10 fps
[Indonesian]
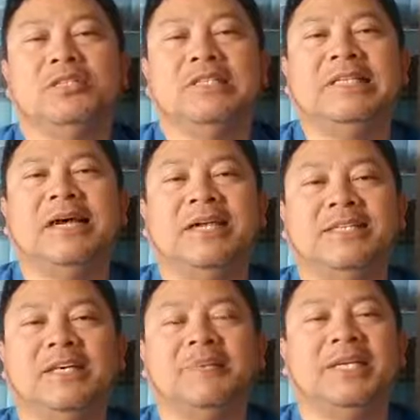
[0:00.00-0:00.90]
cinta
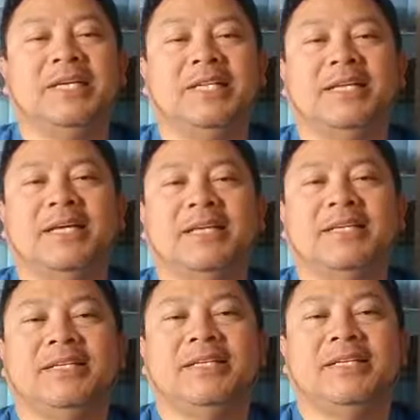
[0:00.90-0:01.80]
kasihnya kepada kita.
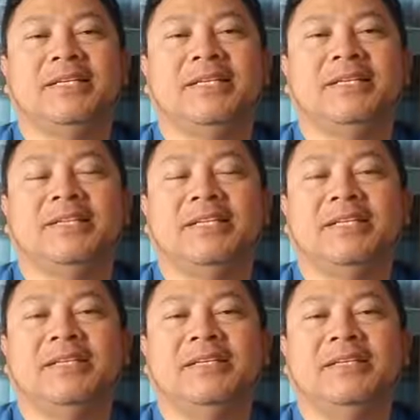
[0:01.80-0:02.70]

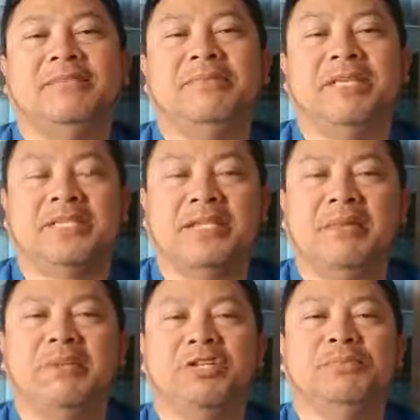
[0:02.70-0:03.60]
Jadi season
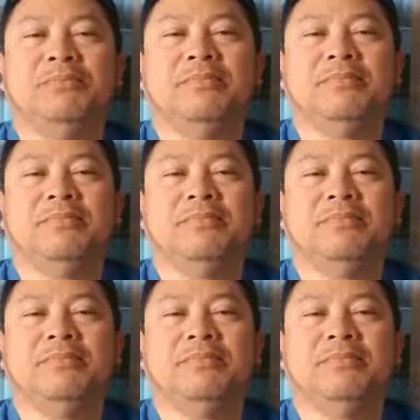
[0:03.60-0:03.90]
dalam hidup,